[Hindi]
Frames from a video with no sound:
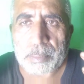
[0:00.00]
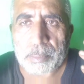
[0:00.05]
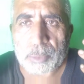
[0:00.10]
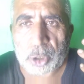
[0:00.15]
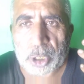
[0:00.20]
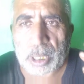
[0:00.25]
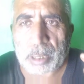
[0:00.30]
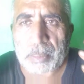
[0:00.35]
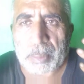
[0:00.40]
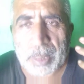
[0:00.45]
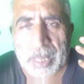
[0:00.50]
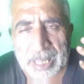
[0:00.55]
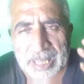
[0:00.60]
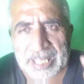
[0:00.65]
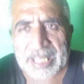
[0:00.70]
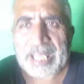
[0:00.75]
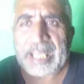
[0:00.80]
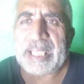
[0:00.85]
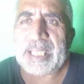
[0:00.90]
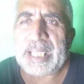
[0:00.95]
मुसलमान
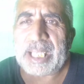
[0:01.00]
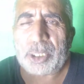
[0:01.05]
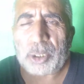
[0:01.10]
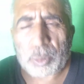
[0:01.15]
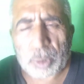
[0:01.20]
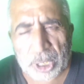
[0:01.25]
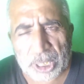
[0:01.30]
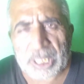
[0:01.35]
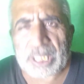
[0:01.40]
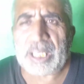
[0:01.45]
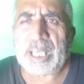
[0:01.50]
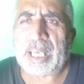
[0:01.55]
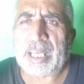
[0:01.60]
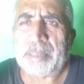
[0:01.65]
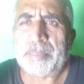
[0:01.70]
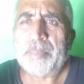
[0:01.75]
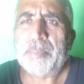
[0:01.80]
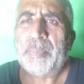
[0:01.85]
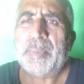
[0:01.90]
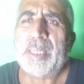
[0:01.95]
नहीं है तो ठीक है
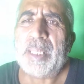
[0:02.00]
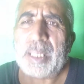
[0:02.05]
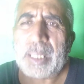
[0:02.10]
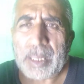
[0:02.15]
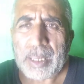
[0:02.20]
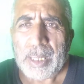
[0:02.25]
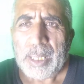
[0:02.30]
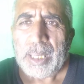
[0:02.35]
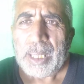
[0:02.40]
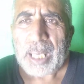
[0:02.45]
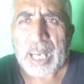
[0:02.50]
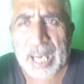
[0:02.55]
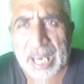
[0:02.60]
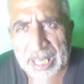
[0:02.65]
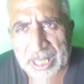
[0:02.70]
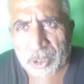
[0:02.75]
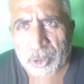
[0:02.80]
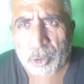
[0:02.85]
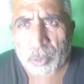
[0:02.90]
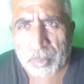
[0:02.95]

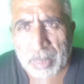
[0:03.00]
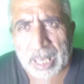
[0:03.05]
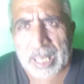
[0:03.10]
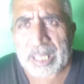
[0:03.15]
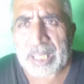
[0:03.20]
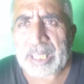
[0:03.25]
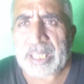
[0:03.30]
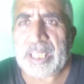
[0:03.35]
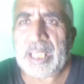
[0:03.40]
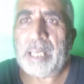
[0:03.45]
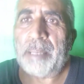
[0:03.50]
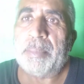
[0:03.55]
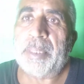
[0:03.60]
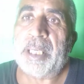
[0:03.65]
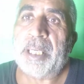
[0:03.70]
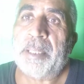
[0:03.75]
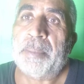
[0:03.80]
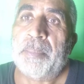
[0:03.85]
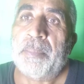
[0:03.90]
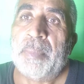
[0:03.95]
आयन को मान लिया
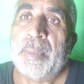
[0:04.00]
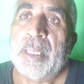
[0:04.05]
हमने